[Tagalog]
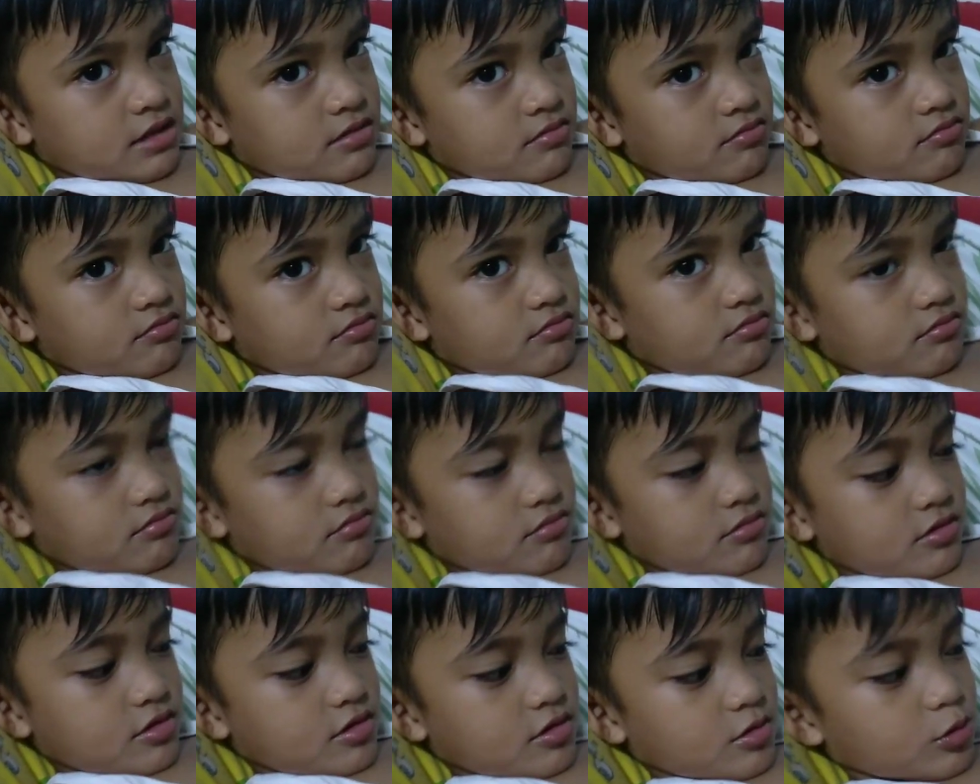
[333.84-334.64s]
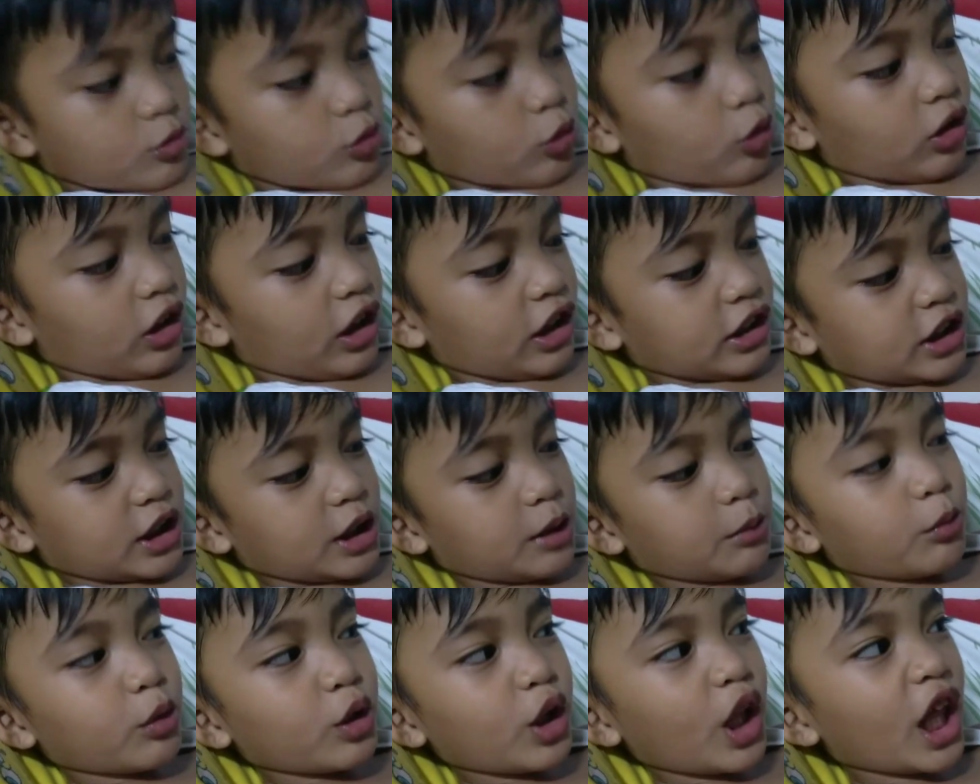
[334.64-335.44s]
O, oh, ano sasabihin mo kay mami?
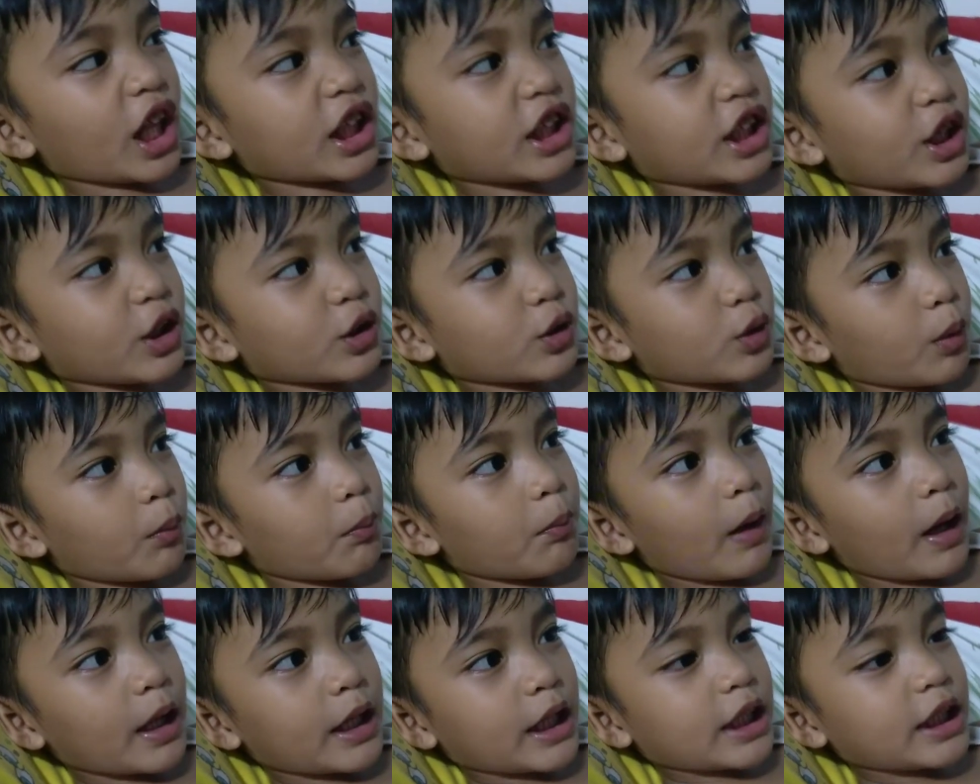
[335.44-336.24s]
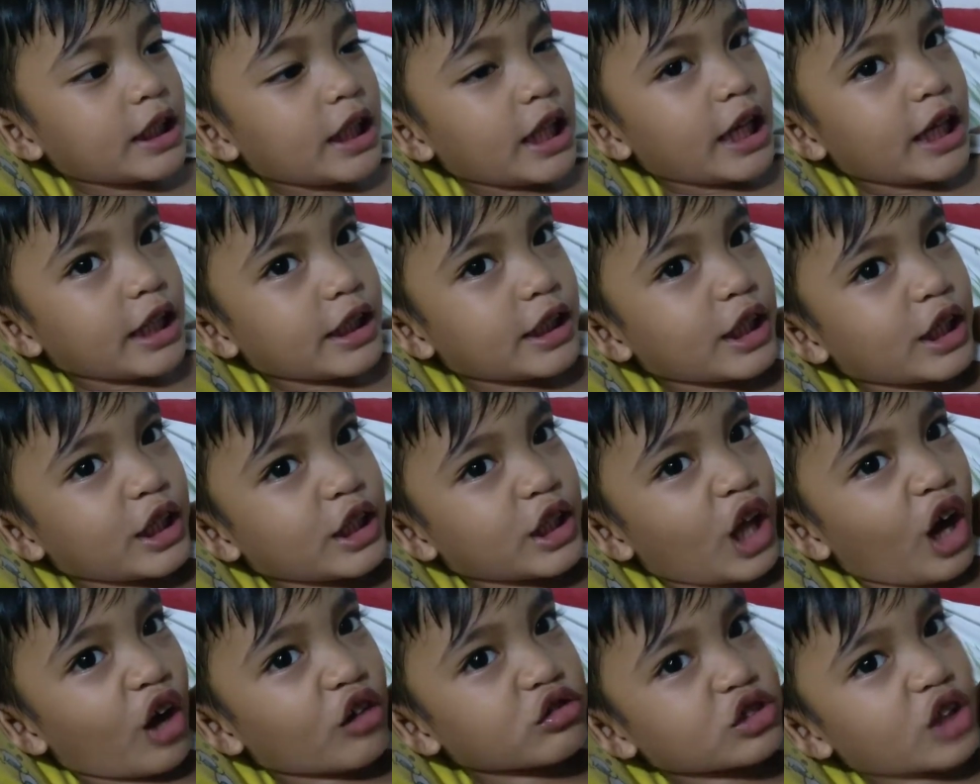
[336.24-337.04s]
Kasi mula dito pa, eh, dede
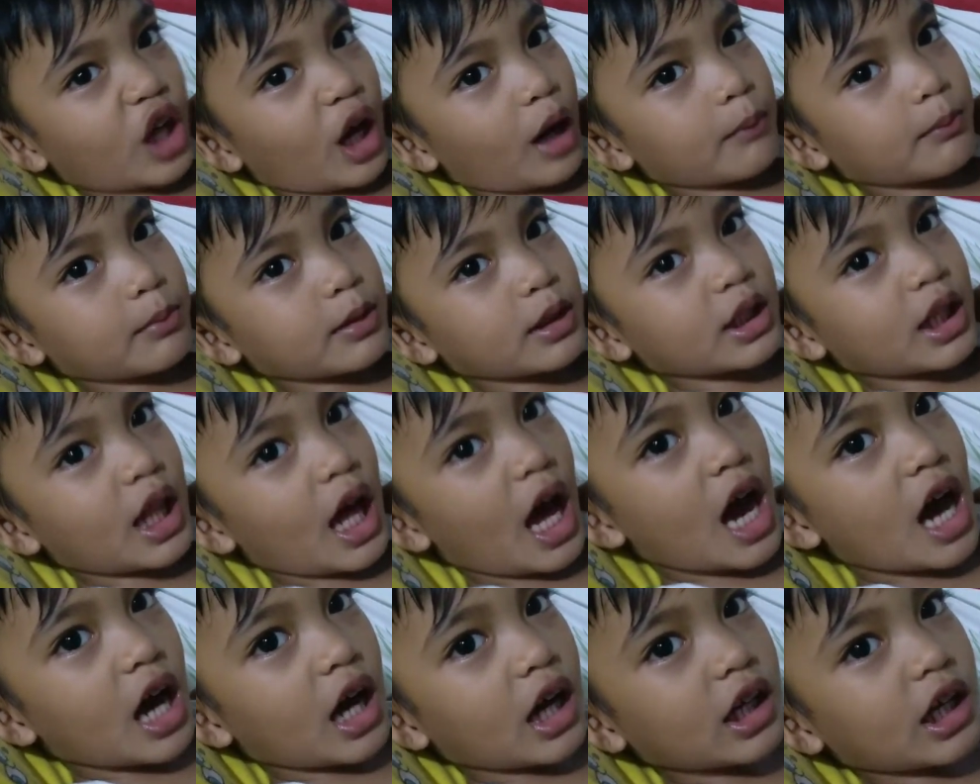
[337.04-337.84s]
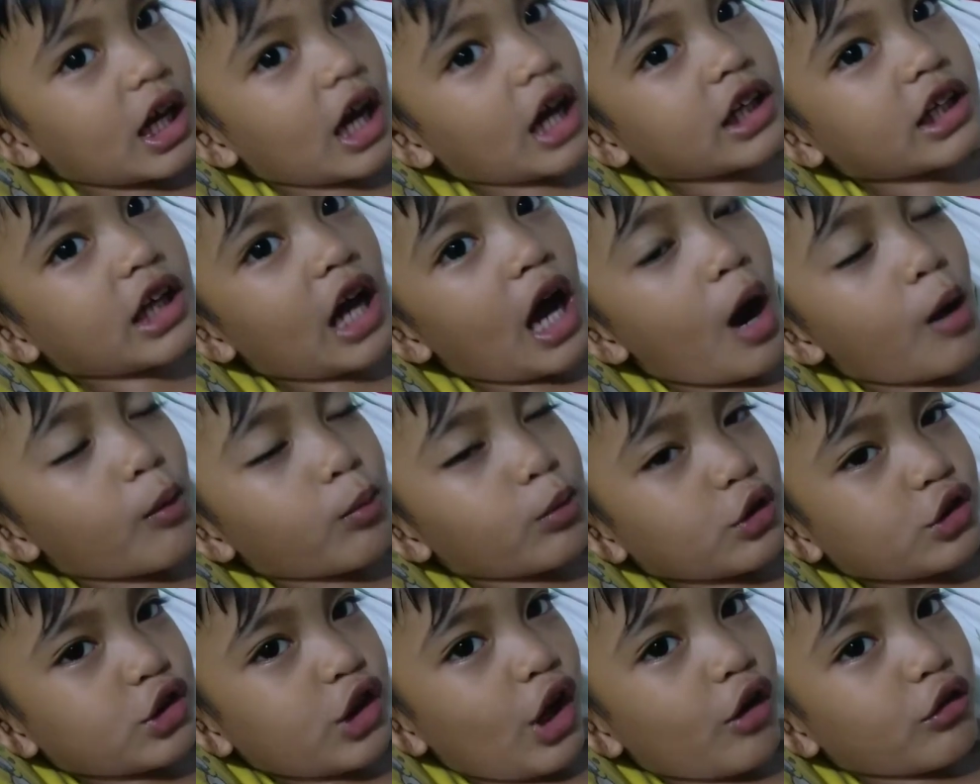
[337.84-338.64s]
na ako sa kabila.
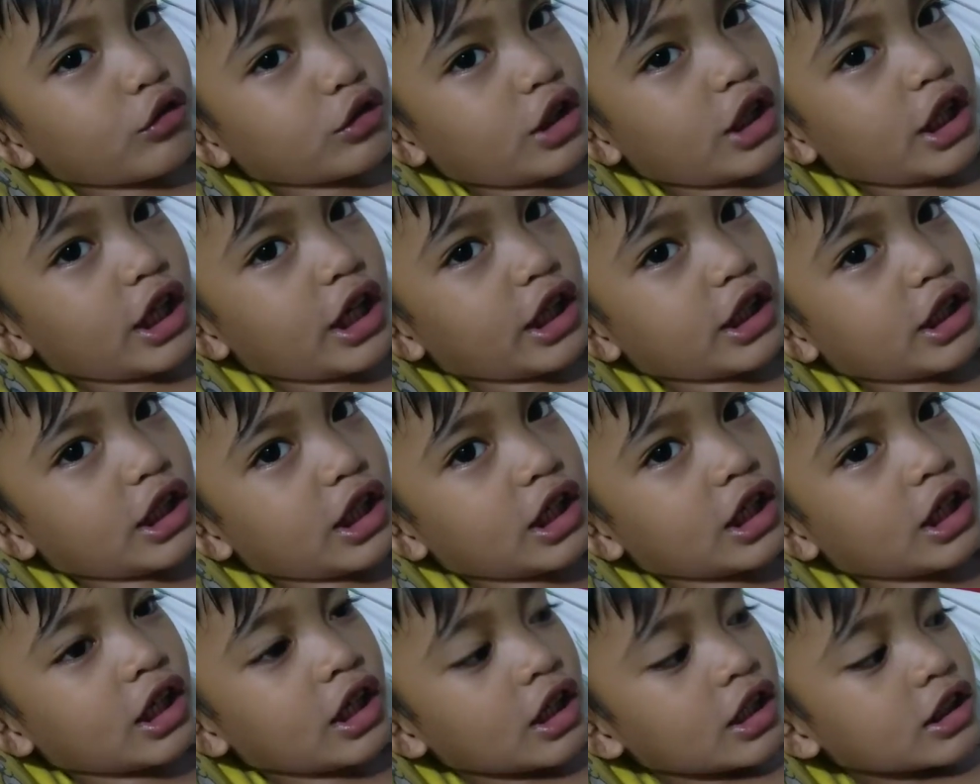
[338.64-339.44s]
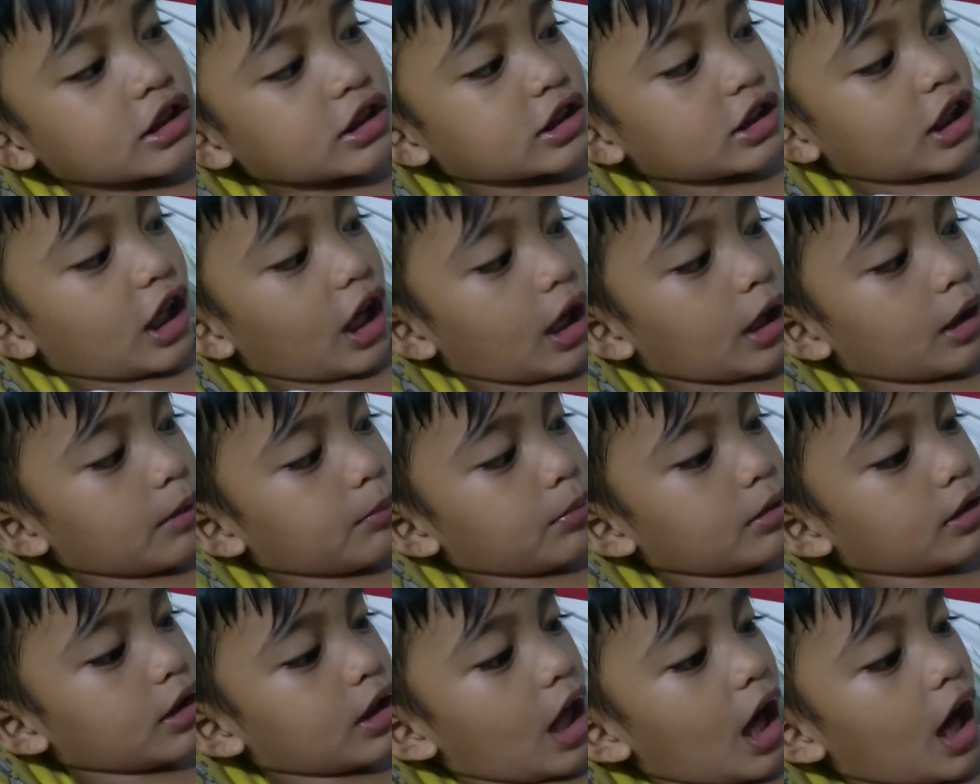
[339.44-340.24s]
Nanawit ako, dede. Sa
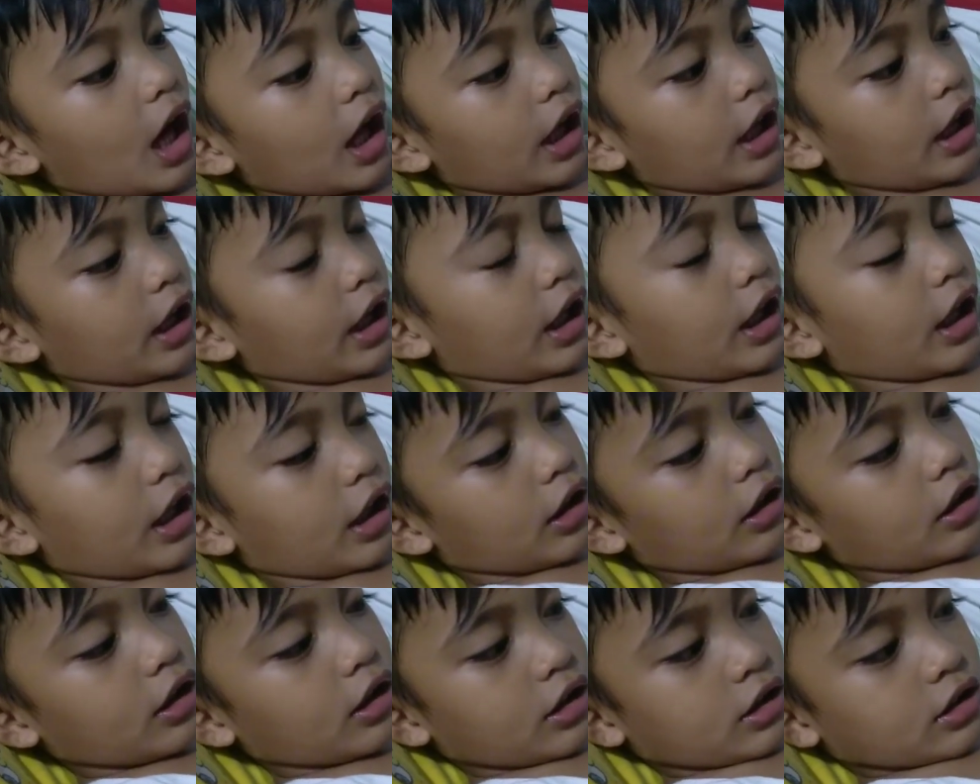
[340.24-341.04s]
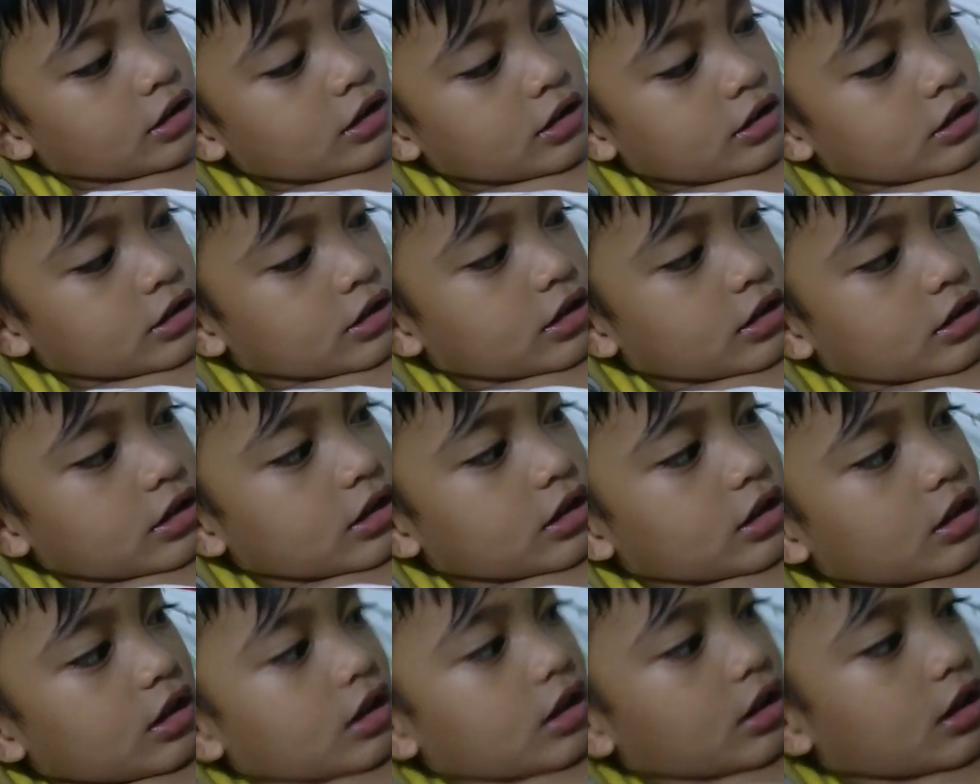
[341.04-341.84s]
kabila eh.
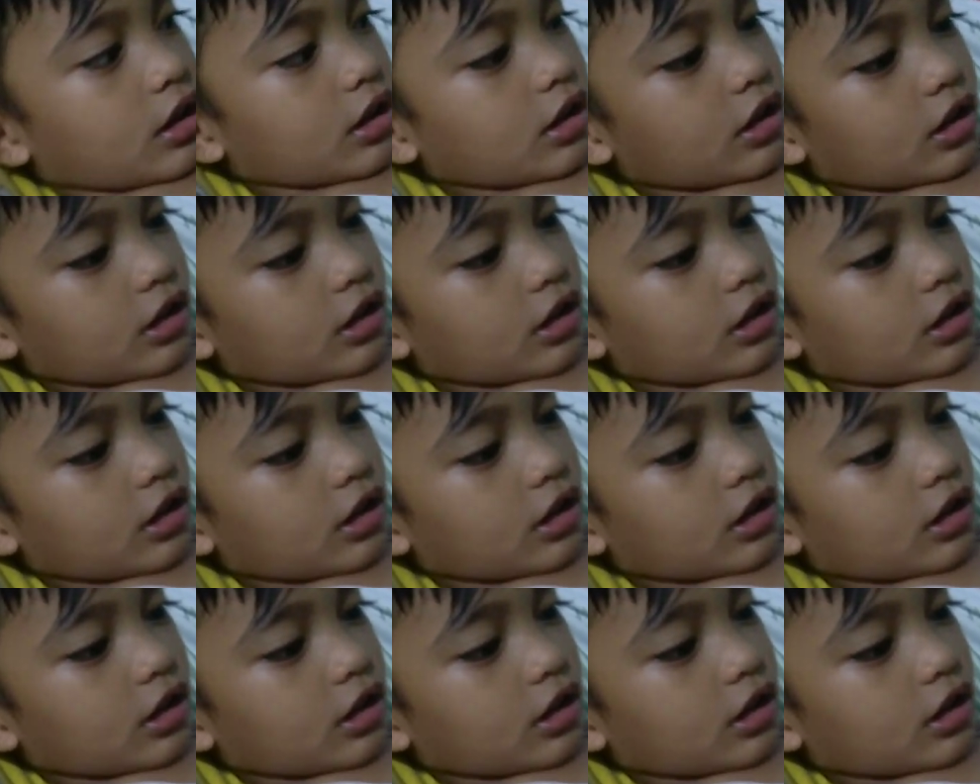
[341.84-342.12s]
O, ano,